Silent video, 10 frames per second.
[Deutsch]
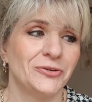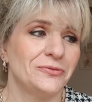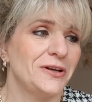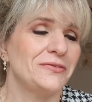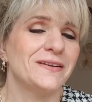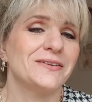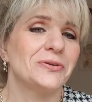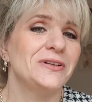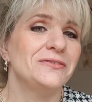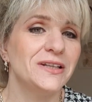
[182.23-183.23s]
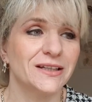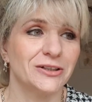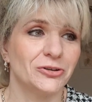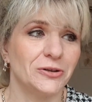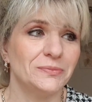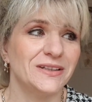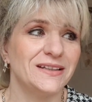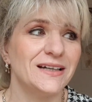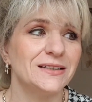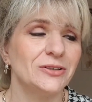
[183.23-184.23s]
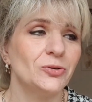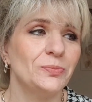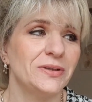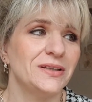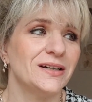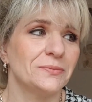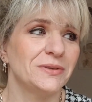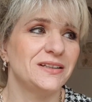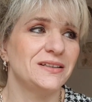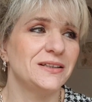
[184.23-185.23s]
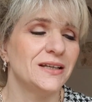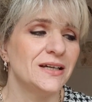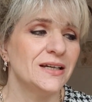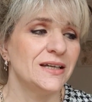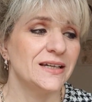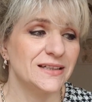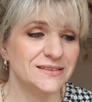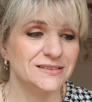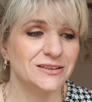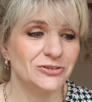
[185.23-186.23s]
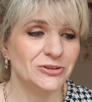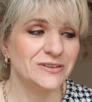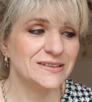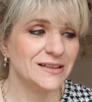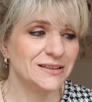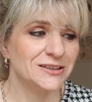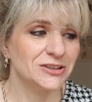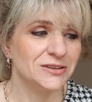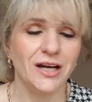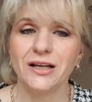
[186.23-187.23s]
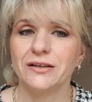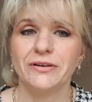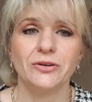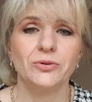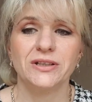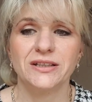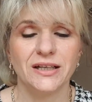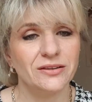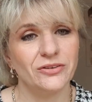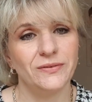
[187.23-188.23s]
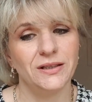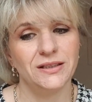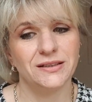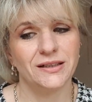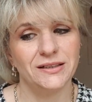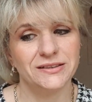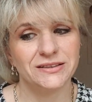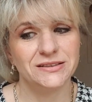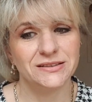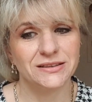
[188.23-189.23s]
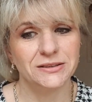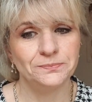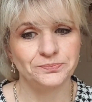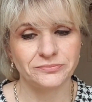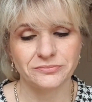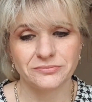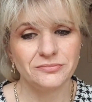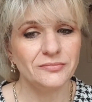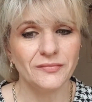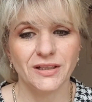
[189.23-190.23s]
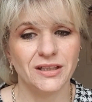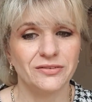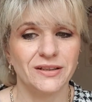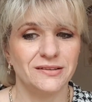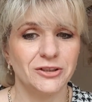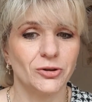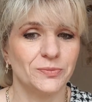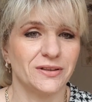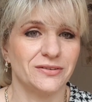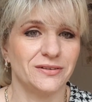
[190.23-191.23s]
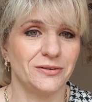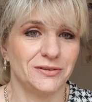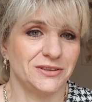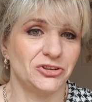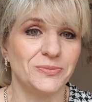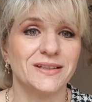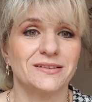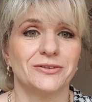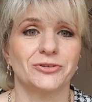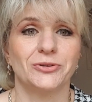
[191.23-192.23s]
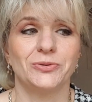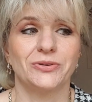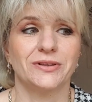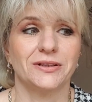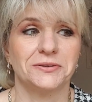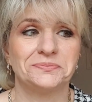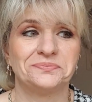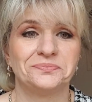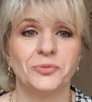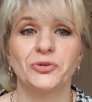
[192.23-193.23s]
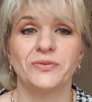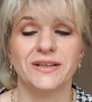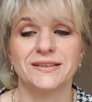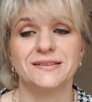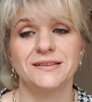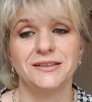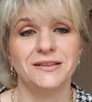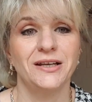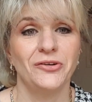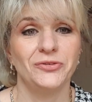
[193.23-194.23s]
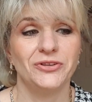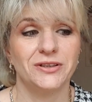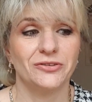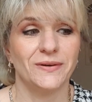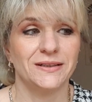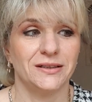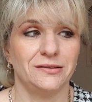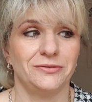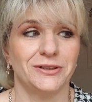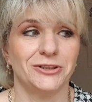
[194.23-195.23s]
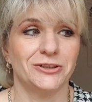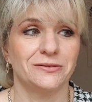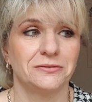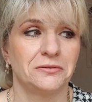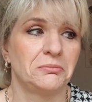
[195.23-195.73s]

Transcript: Und vielleicht wäre es ja auch nie wiedergekommen, denn nach der OP hat mir die Ärztin noch gesagt, ja, da war nur ganz wenig geilen Grieß drin. Ich weiß nicht, ob das äh, die Schmerzen ausgelöst hat. Müssen wir jetzt sehen, wie sich das weiterentwickelt.